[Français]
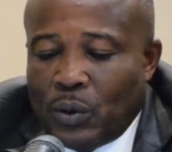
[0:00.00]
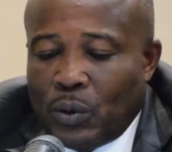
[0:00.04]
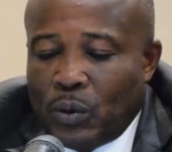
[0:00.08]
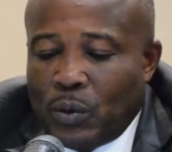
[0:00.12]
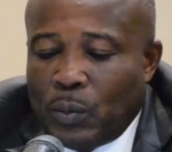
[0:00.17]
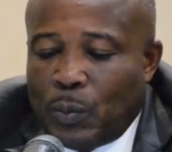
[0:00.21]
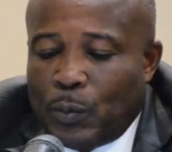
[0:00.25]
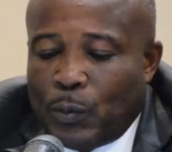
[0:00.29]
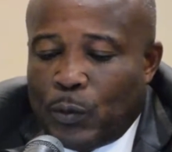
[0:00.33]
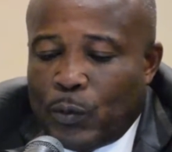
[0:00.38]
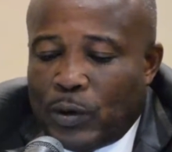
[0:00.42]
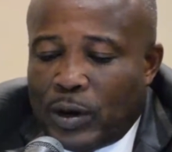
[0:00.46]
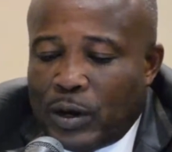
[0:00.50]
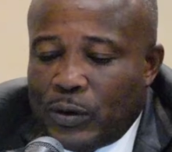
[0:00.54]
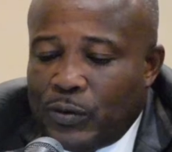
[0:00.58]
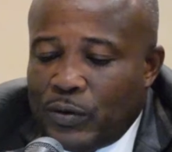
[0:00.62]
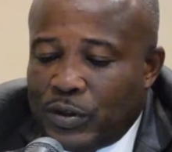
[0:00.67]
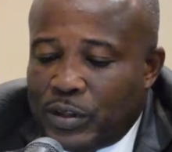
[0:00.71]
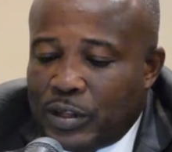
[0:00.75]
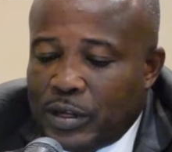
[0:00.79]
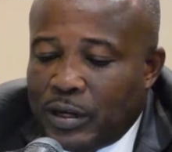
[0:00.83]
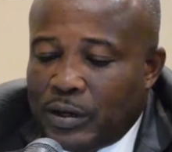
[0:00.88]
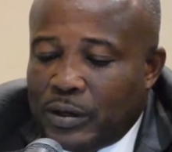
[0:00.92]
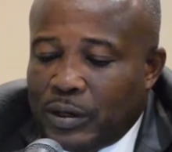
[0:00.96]
au poids d'un
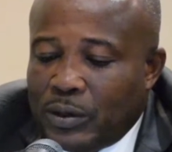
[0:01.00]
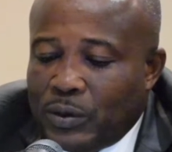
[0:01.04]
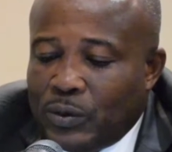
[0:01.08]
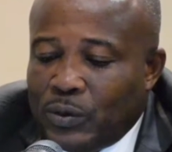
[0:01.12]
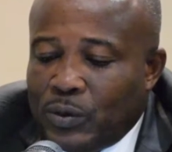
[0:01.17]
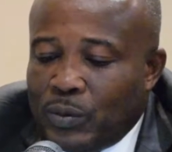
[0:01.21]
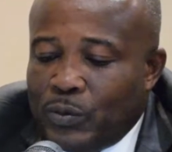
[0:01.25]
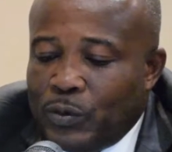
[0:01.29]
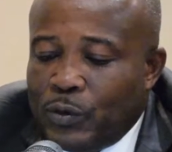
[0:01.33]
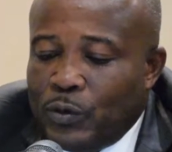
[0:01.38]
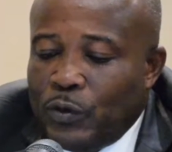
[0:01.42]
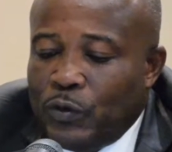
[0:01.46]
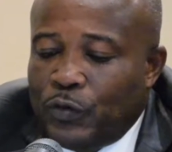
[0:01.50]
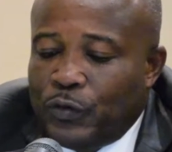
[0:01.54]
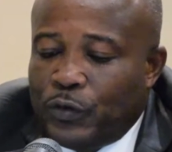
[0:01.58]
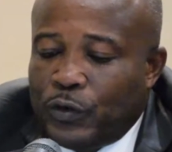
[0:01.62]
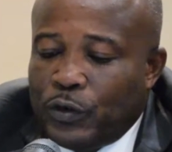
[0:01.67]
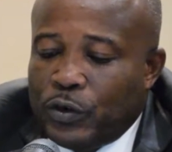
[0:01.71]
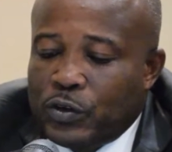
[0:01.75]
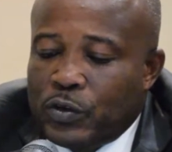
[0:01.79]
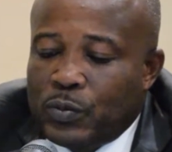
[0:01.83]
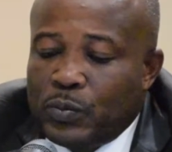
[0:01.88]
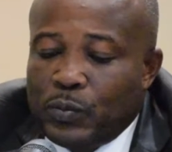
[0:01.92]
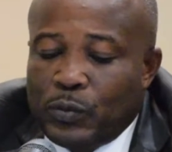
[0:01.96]
certain nombre de
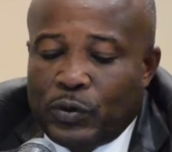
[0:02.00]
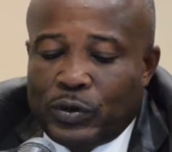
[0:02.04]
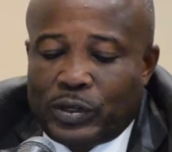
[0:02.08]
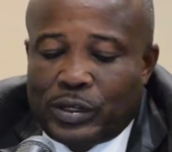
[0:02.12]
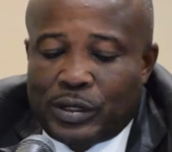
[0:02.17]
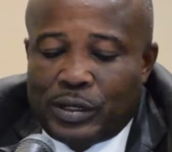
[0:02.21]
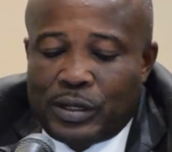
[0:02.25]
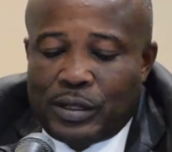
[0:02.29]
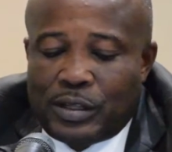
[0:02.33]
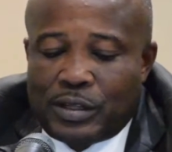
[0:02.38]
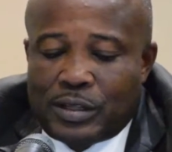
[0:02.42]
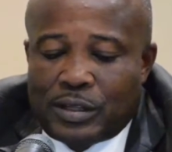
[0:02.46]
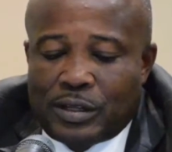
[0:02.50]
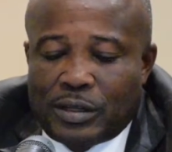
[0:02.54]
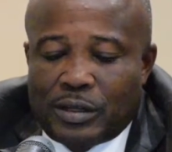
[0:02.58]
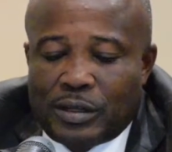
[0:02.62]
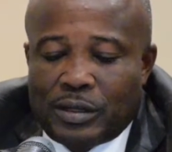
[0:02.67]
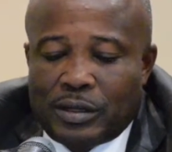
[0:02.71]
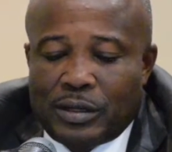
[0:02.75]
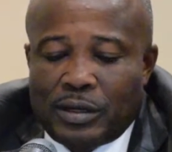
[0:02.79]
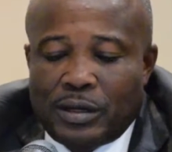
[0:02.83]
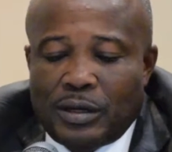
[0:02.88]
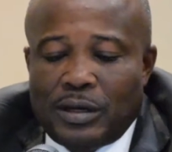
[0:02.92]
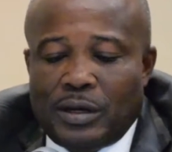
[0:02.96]
forces motrices
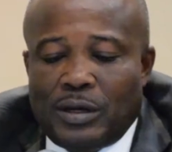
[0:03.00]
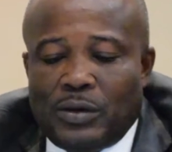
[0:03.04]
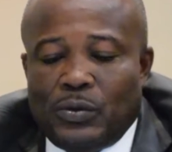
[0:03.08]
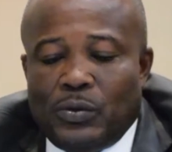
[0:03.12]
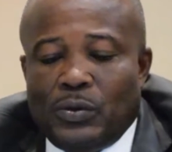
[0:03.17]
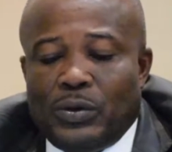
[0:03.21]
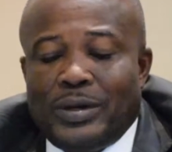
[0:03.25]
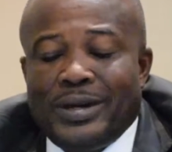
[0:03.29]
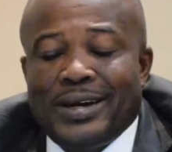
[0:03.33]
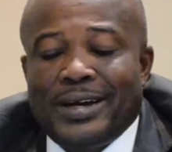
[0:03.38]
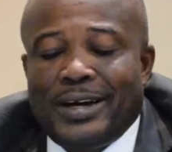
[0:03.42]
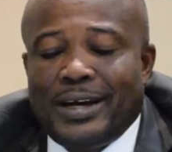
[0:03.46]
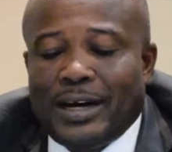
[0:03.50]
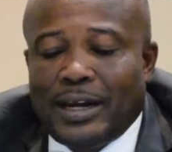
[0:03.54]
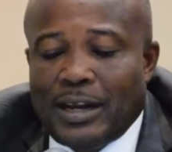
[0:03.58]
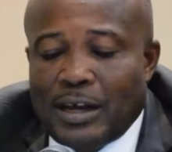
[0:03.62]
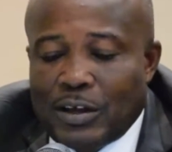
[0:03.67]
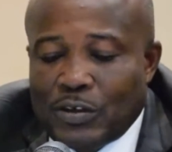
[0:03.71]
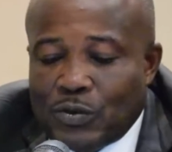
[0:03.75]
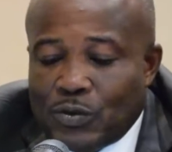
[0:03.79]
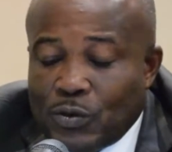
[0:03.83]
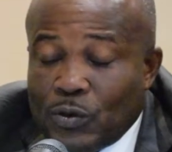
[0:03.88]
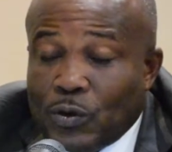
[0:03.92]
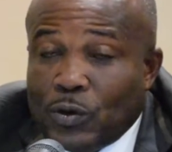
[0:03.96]
de
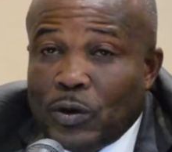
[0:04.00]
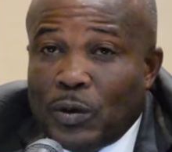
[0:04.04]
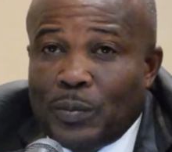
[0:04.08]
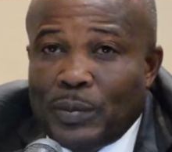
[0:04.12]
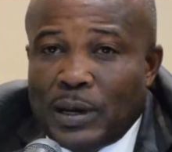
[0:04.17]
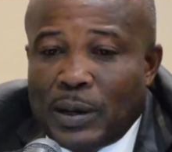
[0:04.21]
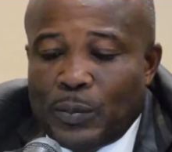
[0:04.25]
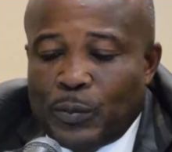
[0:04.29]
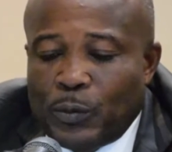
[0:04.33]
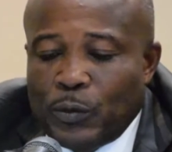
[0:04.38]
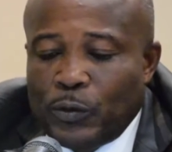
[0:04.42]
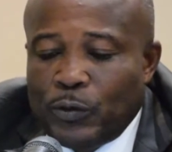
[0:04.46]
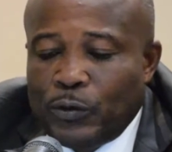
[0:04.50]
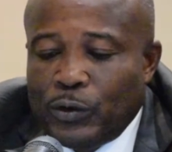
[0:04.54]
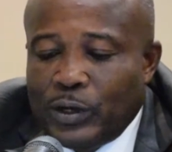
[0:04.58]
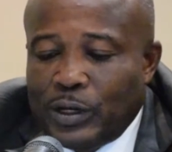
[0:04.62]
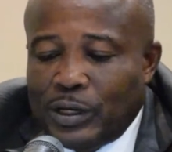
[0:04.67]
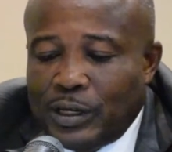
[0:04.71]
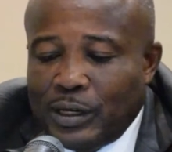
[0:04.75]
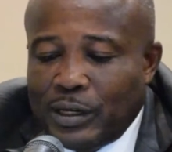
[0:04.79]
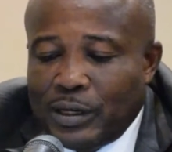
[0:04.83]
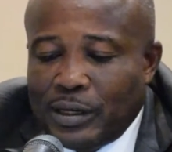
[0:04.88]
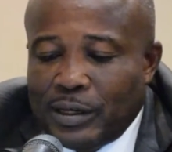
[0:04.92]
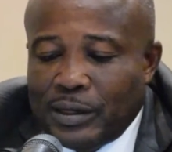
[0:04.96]
dégradation comme la
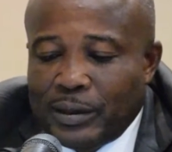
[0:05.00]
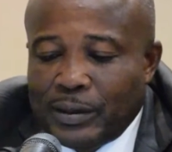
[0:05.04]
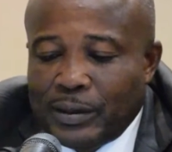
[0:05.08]
pauvreté,